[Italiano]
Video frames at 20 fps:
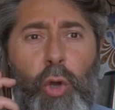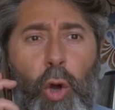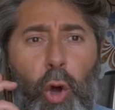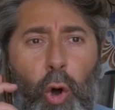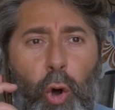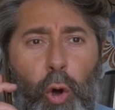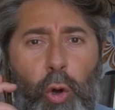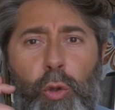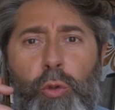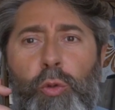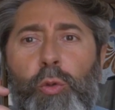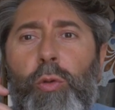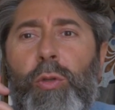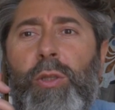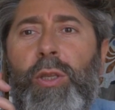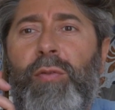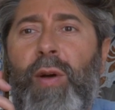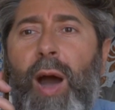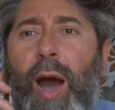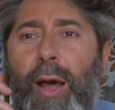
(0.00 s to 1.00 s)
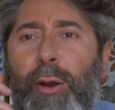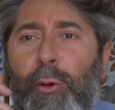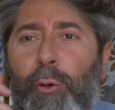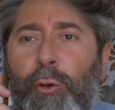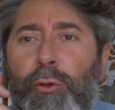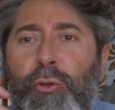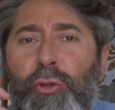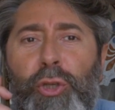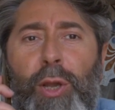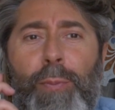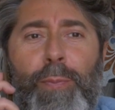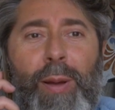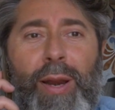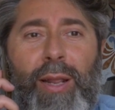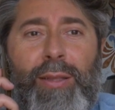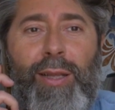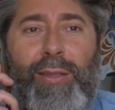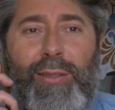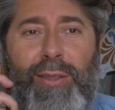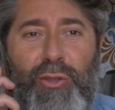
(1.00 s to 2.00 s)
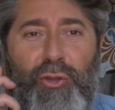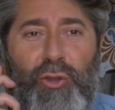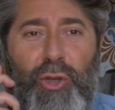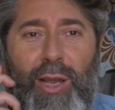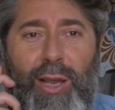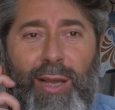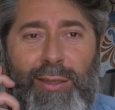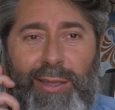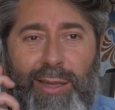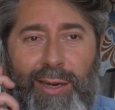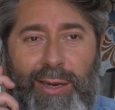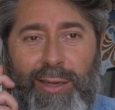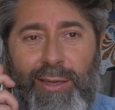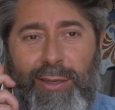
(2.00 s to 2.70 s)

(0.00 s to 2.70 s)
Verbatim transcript: Gio, sul divano c'è parità di genere.